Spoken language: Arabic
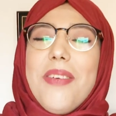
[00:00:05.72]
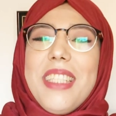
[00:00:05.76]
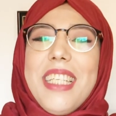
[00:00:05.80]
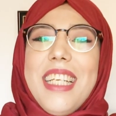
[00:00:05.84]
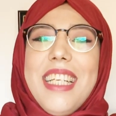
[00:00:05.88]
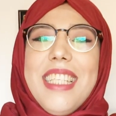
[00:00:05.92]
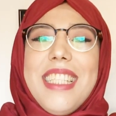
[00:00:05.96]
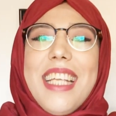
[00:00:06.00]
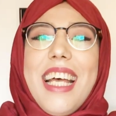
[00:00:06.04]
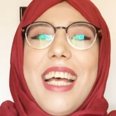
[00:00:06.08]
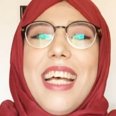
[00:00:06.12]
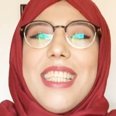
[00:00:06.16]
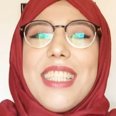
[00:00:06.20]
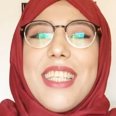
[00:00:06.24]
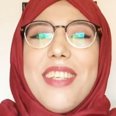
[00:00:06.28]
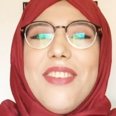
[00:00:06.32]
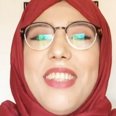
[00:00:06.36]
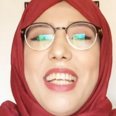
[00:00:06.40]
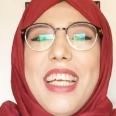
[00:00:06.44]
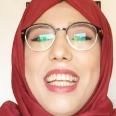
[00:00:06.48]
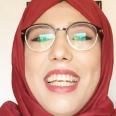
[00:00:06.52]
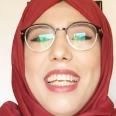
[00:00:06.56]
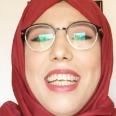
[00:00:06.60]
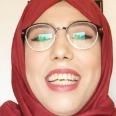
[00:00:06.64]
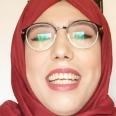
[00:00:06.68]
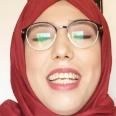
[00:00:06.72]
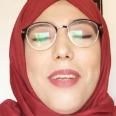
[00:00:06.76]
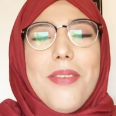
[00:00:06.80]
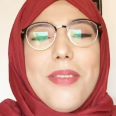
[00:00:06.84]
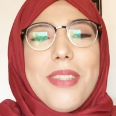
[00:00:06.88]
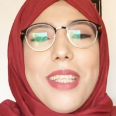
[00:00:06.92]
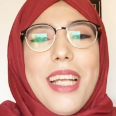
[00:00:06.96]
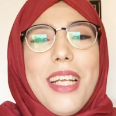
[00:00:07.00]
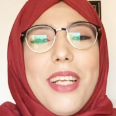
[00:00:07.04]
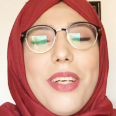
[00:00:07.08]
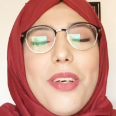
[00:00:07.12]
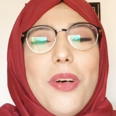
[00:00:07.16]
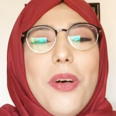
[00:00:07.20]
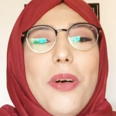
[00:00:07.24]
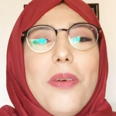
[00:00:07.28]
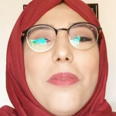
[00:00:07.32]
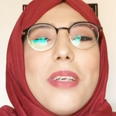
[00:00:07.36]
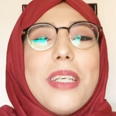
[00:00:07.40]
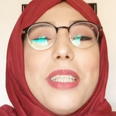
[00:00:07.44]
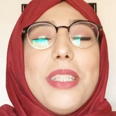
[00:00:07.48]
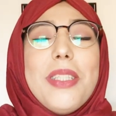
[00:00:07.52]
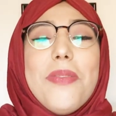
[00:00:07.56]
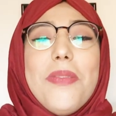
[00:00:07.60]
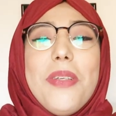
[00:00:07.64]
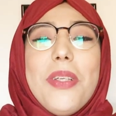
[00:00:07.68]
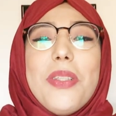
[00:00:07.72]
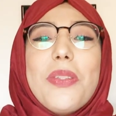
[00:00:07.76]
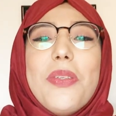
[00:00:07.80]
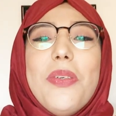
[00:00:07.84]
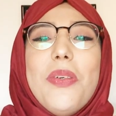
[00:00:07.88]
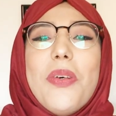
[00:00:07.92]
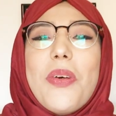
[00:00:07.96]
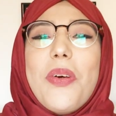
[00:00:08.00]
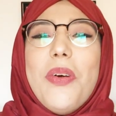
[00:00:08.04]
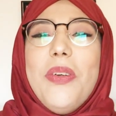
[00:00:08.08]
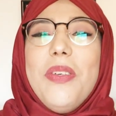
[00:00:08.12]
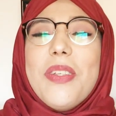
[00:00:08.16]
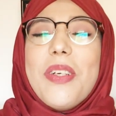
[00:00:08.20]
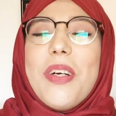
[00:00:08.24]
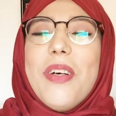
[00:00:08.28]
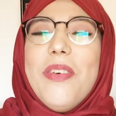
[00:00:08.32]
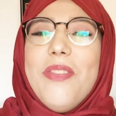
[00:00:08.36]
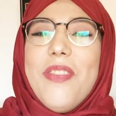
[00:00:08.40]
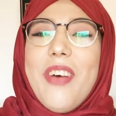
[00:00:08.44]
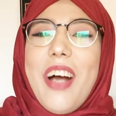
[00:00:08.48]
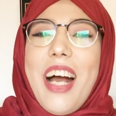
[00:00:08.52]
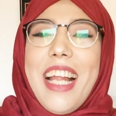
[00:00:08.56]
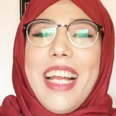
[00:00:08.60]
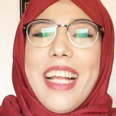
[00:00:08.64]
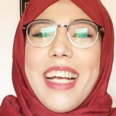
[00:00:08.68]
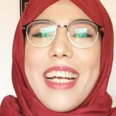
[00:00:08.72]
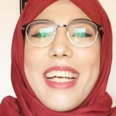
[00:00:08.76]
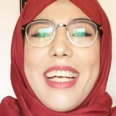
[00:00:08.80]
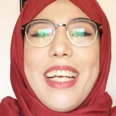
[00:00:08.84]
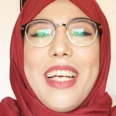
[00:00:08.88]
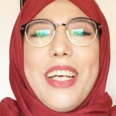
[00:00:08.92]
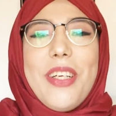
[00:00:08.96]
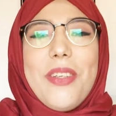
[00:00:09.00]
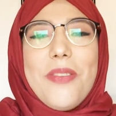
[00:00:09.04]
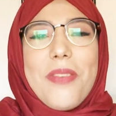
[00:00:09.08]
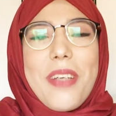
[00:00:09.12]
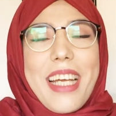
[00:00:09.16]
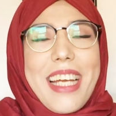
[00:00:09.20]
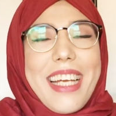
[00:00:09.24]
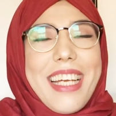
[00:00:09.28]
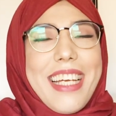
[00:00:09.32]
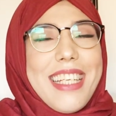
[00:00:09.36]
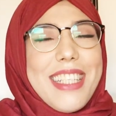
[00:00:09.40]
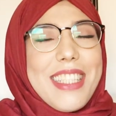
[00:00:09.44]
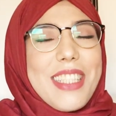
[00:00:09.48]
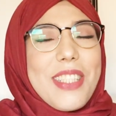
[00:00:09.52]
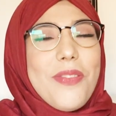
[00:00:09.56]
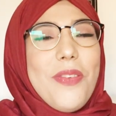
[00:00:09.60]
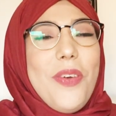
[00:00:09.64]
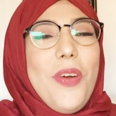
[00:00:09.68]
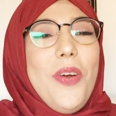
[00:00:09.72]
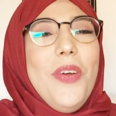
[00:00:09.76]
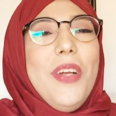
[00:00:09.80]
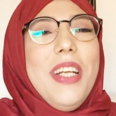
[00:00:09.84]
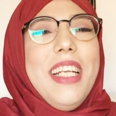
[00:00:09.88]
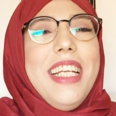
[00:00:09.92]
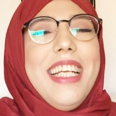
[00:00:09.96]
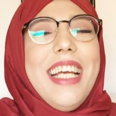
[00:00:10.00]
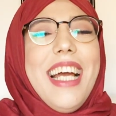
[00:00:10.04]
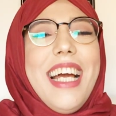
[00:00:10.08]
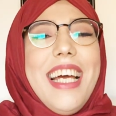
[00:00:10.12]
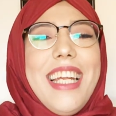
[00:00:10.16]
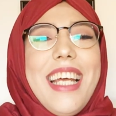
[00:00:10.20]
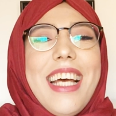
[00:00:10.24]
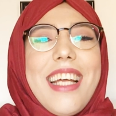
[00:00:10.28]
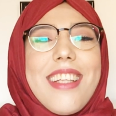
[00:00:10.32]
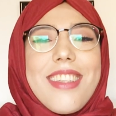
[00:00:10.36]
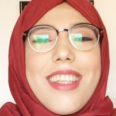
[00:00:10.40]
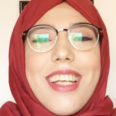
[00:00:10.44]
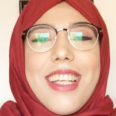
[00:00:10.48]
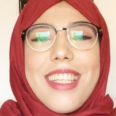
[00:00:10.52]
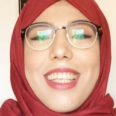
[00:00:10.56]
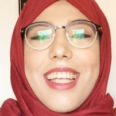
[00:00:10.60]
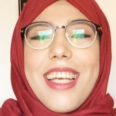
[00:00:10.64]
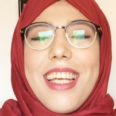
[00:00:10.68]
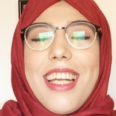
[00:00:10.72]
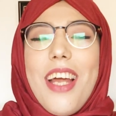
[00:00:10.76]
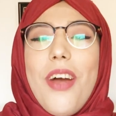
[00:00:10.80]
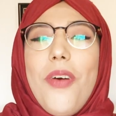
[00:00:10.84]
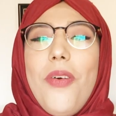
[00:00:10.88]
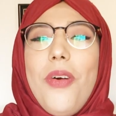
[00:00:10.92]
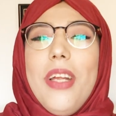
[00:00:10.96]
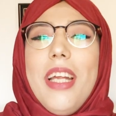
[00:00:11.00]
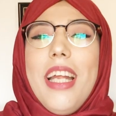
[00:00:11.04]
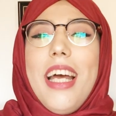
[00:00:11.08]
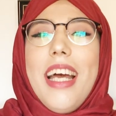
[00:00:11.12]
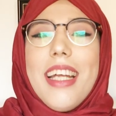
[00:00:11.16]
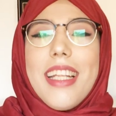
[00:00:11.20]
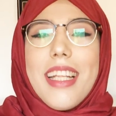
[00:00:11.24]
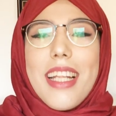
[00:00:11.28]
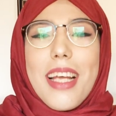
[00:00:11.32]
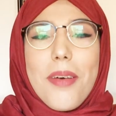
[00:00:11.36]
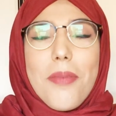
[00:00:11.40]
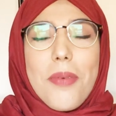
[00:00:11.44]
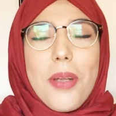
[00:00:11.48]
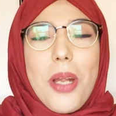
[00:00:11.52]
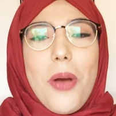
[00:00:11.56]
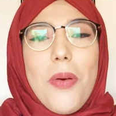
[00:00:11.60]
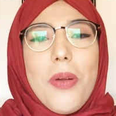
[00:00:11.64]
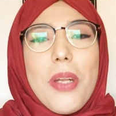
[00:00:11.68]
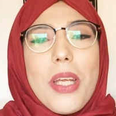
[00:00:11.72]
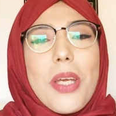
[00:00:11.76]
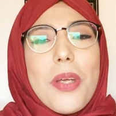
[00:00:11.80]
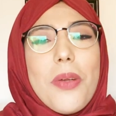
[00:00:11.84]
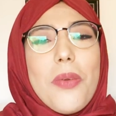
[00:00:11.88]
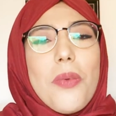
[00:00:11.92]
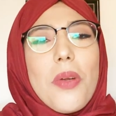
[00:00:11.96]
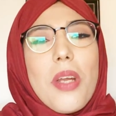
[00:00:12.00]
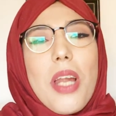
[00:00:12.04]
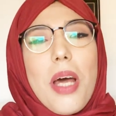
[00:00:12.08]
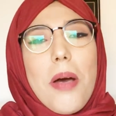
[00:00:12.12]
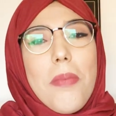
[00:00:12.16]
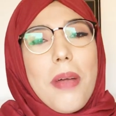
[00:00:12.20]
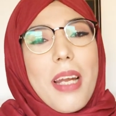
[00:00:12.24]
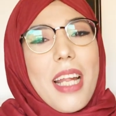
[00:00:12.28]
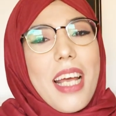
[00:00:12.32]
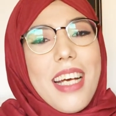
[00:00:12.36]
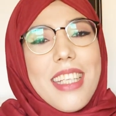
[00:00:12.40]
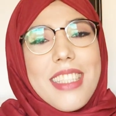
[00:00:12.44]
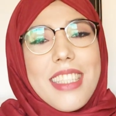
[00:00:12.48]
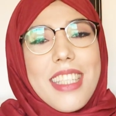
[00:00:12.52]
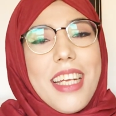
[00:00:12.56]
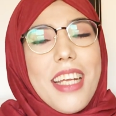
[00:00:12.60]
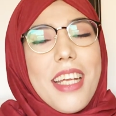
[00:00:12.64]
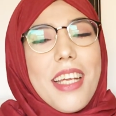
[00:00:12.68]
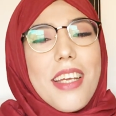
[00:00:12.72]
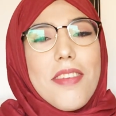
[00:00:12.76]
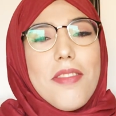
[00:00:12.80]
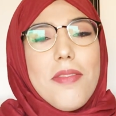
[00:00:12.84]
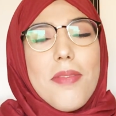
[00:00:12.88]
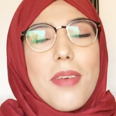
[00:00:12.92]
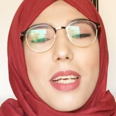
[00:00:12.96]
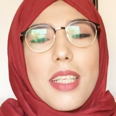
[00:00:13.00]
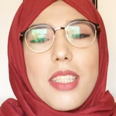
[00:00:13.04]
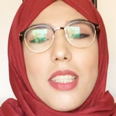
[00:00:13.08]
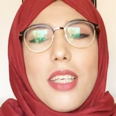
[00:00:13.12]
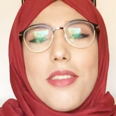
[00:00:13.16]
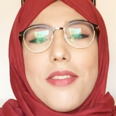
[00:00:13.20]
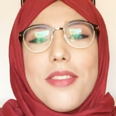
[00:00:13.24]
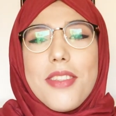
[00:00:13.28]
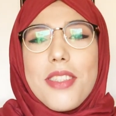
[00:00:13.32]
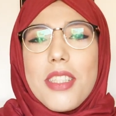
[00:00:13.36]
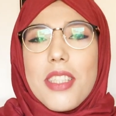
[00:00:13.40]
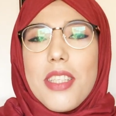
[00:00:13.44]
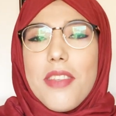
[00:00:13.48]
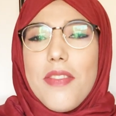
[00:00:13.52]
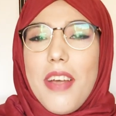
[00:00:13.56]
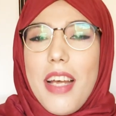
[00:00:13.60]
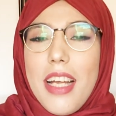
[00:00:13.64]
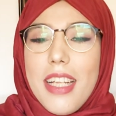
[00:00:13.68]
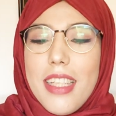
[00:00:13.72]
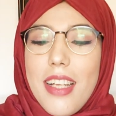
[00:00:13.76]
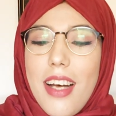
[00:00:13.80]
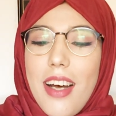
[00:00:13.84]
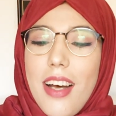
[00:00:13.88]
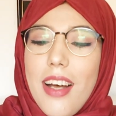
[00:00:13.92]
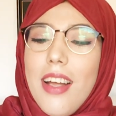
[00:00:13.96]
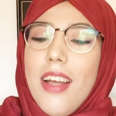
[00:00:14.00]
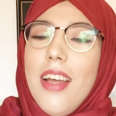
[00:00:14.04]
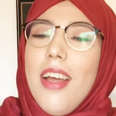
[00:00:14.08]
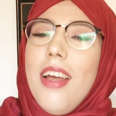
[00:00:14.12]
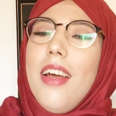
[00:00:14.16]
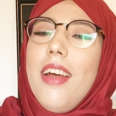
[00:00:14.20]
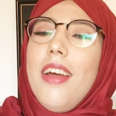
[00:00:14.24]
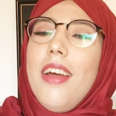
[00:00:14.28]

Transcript: خوتي العزاز كيف دايرين لاباس عليكم كنتمنى تكونوا كلكم على خير وبخير سمحوا لي على هاد التعطيله وعلى هاد الغبره ولكن والله ما خاطري كيف ما كتعرفوا الصيف هذا